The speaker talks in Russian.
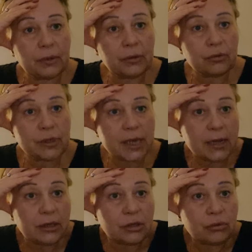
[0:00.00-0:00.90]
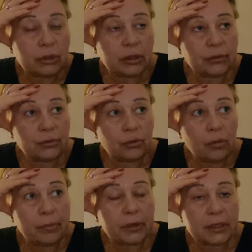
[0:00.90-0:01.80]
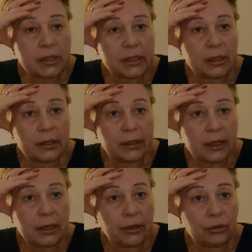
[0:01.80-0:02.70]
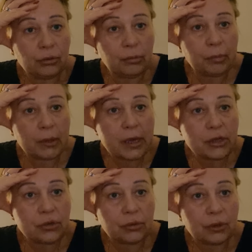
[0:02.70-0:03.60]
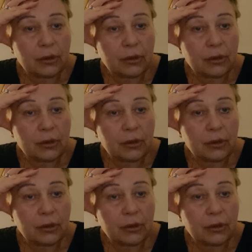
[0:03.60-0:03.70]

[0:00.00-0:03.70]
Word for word: друзья, несут этот гроб, родители еле идут, плачут.